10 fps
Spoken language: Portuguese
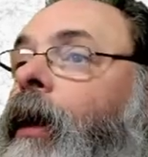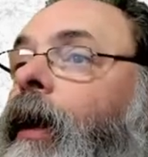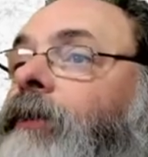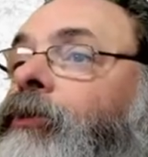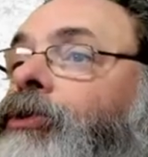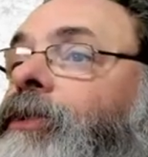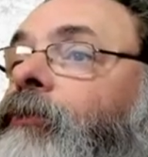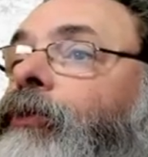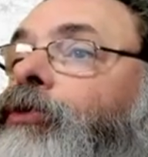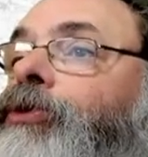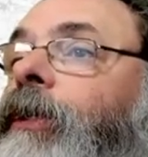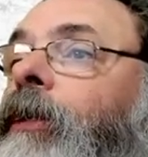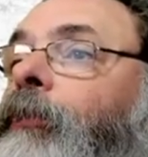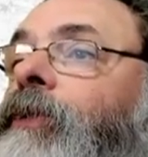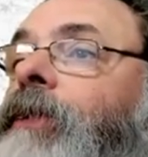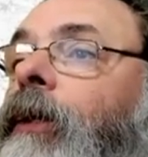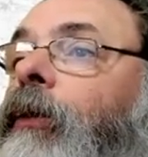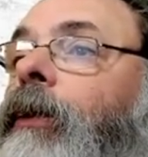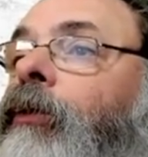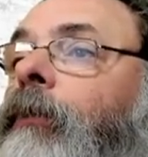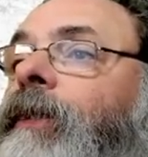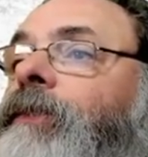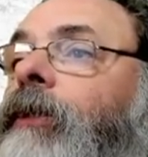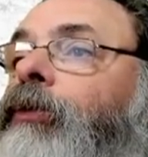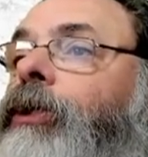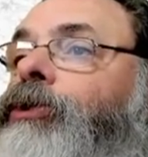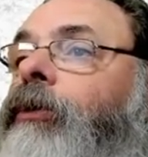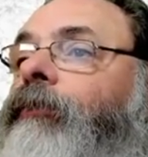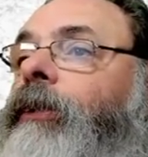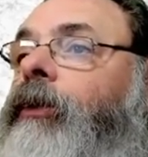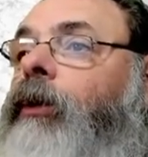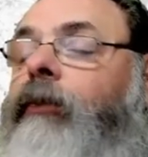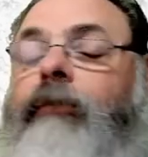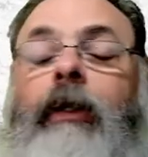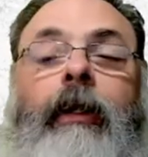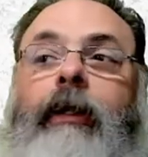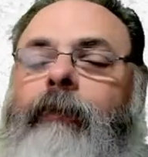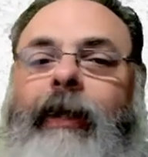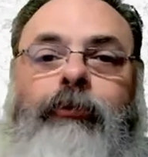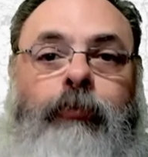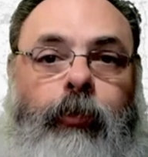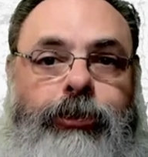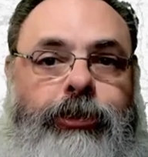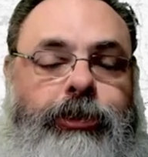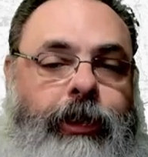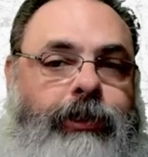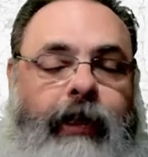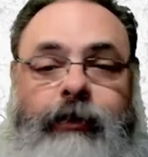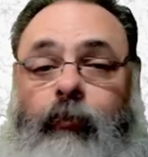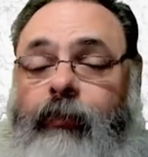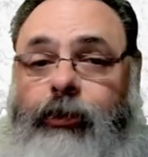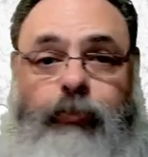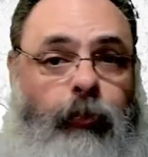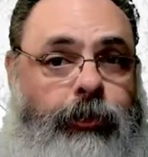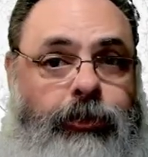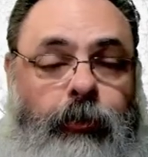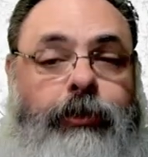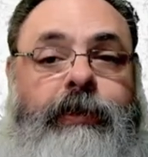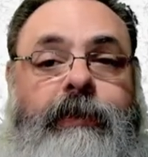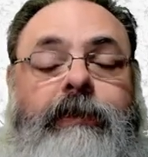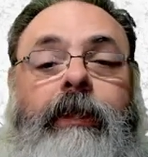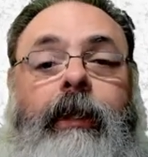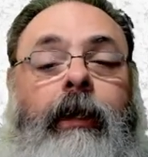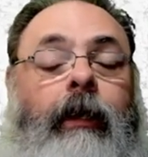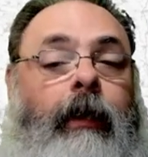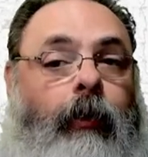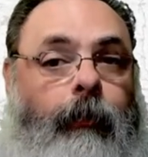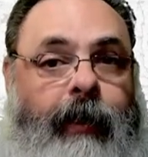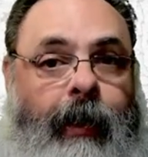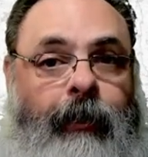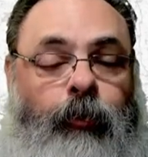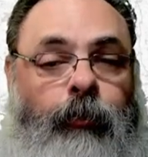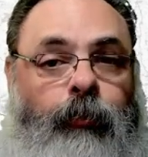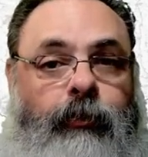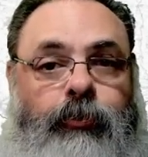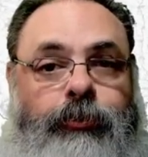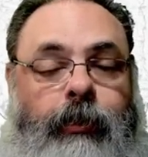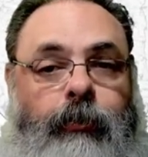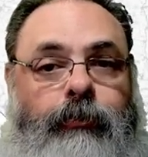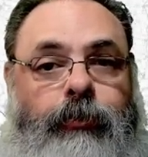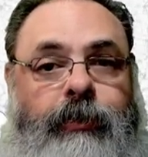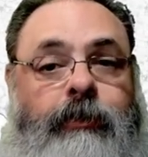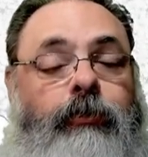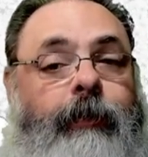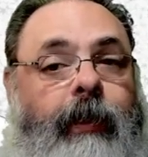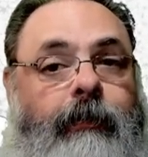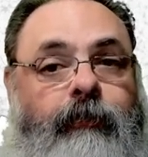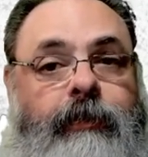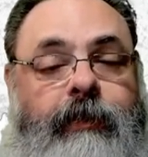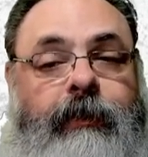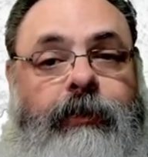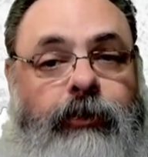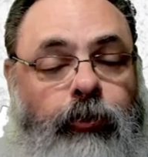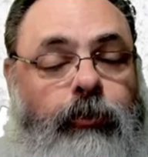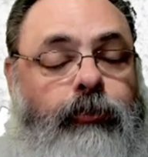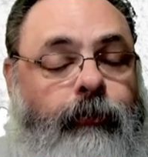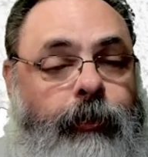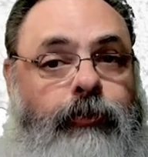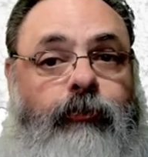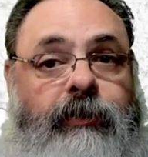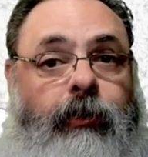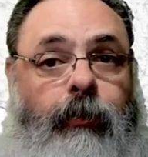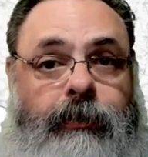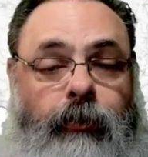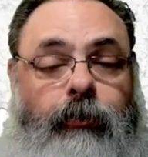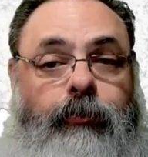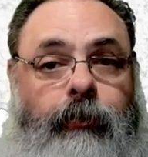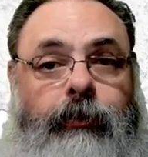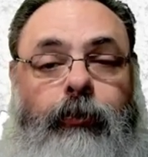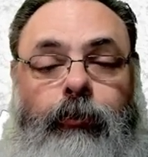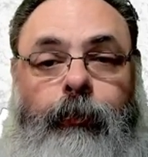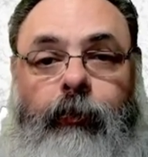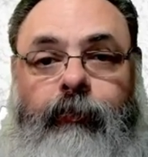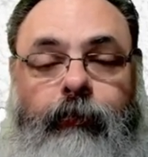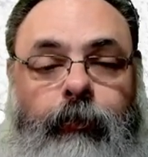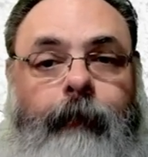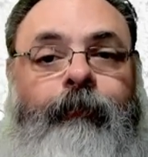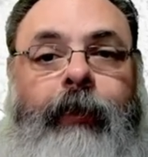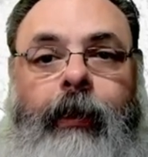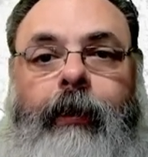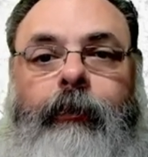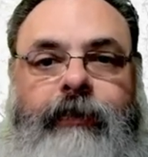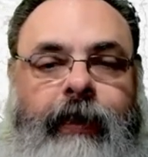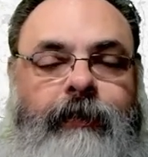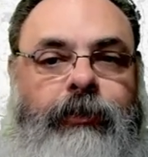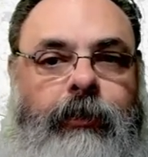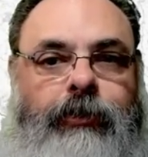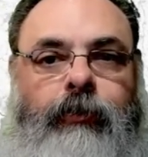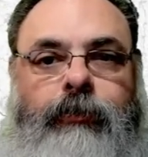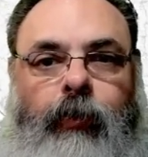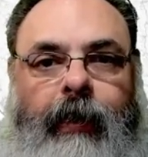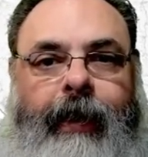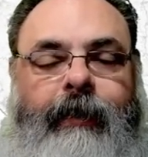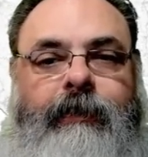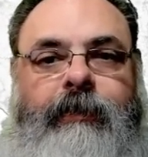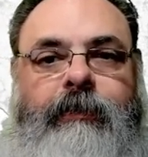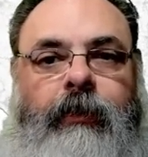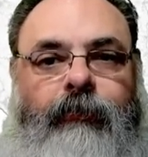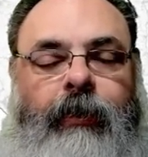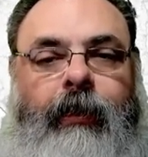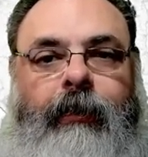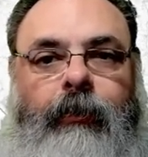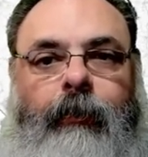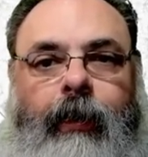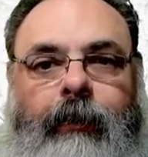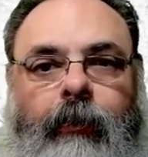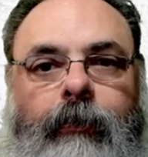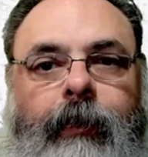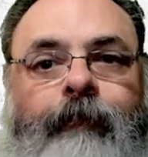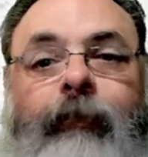Essa notícia foi sugerida por Escaloa Loba, Satoshi99 e mais um monte de gente. Aliás, eu vou falar de um monte de notícias aqui. Obrigado a todo mundo que sugeriu as notícias. Obrigado a você que está assistindo o nosso vídeo. Se você gosta do nosso conteúdo, por favor, não esqueça de deixar o seu like, de se inscrever aqui no canal, né?